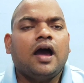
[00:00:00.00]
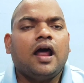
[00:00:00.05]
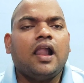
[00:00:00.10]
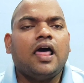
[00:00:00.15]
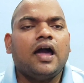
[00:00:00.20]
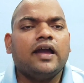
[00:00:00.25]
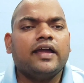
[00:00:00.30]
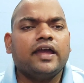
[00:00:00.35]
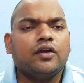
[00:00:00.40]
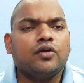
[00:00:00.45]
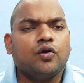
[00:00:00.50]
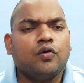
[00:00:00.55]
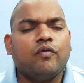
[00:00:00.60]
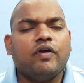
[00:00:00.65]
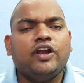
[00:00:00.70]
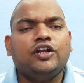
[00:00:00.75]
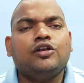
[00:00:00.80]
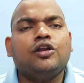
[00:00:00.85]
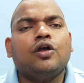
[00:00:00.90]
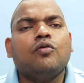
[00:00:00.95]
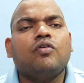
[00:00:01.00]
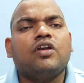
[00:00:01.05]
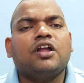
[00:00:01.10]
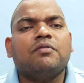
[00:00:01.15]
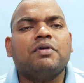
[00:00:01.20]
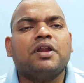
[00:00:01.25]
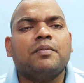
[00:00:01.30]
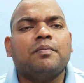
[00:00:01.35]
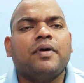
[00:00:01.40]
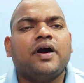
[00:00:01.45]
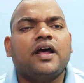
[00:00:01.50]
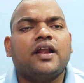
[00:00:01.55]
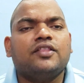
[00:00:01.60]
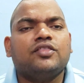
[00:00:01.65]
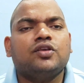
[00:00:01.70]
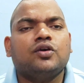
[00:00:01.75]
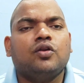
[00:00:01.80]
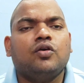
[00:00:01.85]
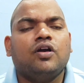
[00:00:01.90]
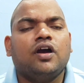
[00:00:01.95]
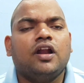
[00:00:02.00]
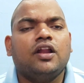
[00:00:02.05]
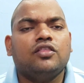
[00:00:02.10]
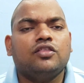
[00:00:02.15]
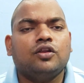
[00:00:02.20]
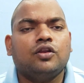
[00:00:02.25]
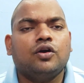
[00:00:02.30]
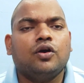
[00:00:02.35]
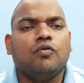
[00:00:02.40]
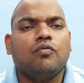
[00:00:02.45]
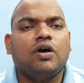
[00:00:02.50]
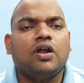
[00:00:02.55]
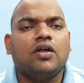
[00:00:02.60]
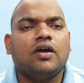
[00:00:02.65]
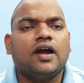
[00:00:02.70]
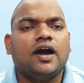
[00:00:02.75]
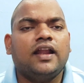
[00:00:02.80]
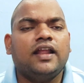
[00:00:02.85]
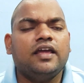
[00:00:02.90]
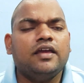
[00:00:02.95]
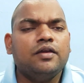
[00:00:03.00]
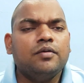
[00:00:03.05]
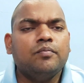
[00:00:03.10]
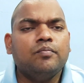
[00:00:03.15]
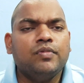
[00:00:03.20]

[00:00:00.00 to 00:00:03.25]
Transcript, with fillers: అలాగే కువైట్ లో ఉన్న మన భారతీయులు గాని తెలుగు వాళ్ళు గాని